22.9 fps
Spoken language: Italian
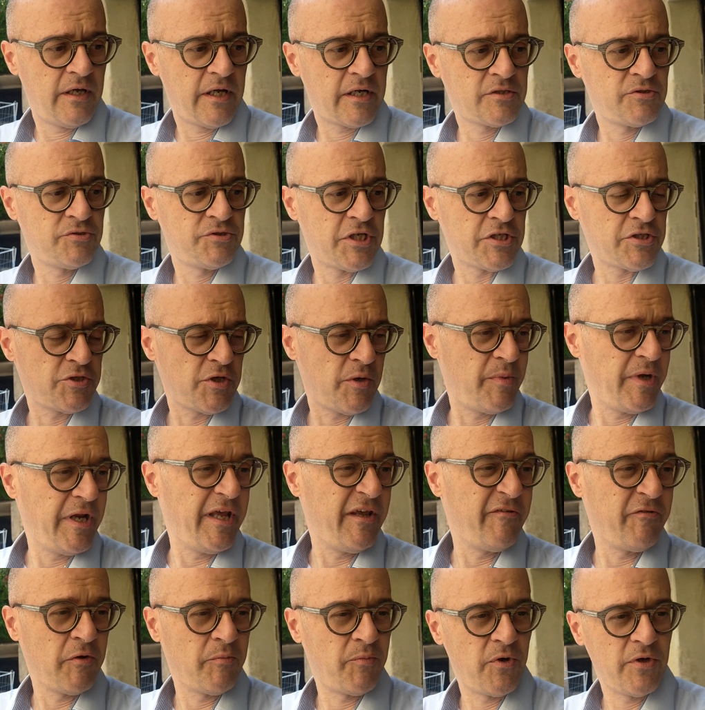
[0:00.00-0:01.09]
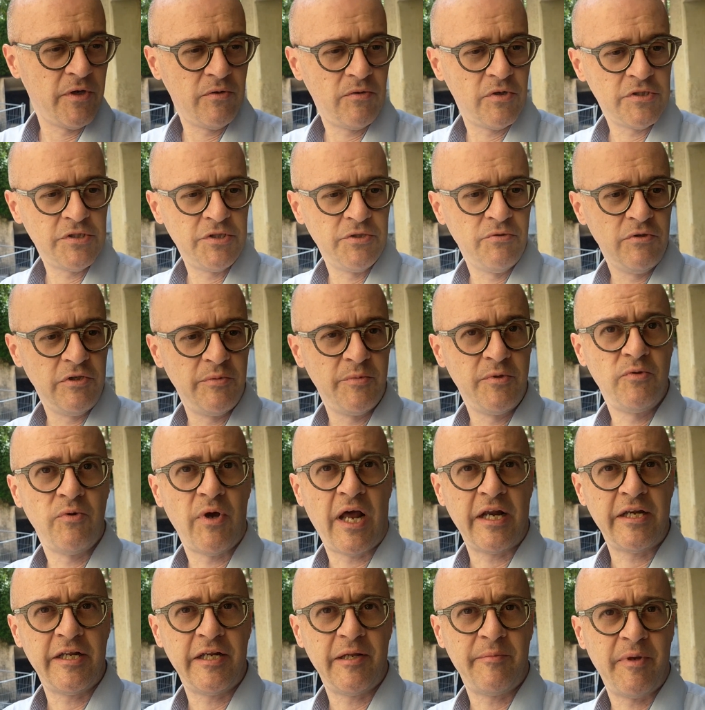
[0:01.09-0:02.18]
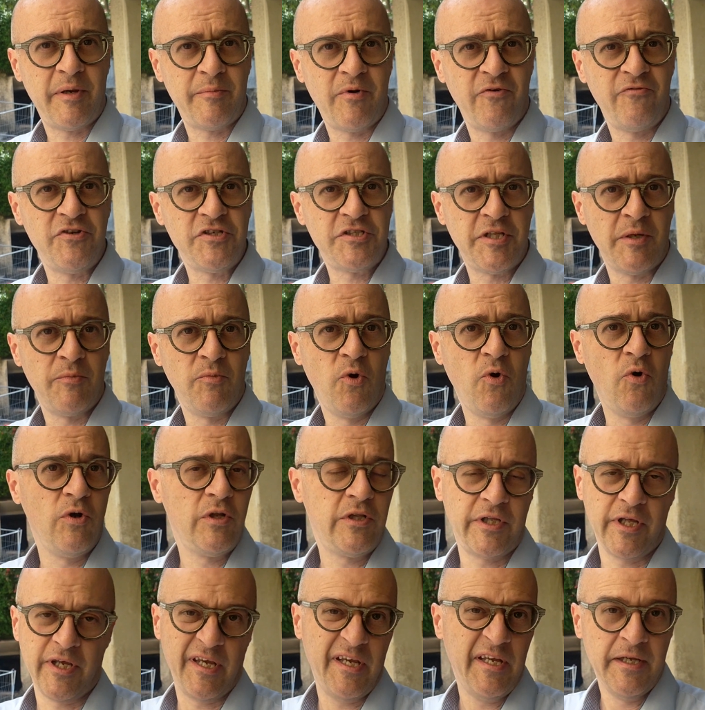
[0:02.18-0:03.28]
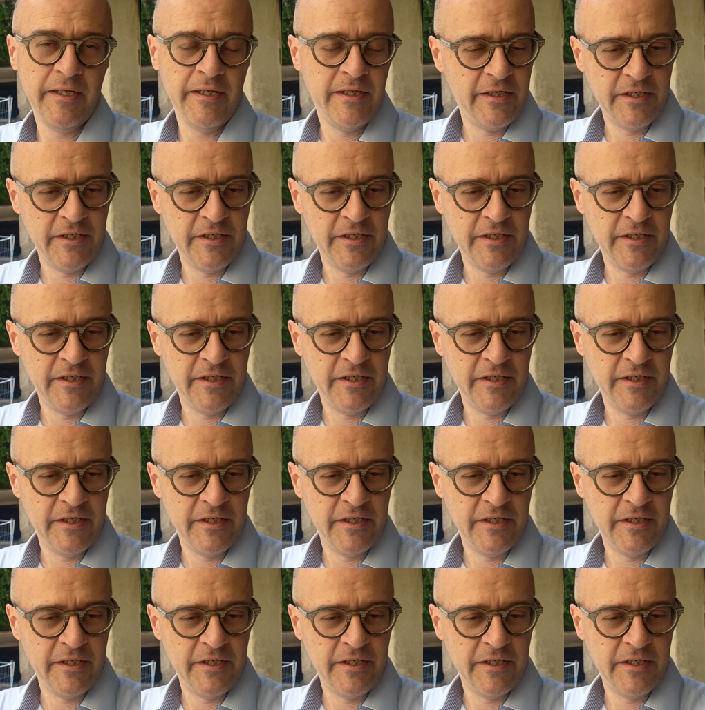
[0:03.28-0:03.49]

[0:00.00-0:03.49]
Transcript: è successo a Blevio, poi in questi ultimi due anni ne abbiamo viste molte,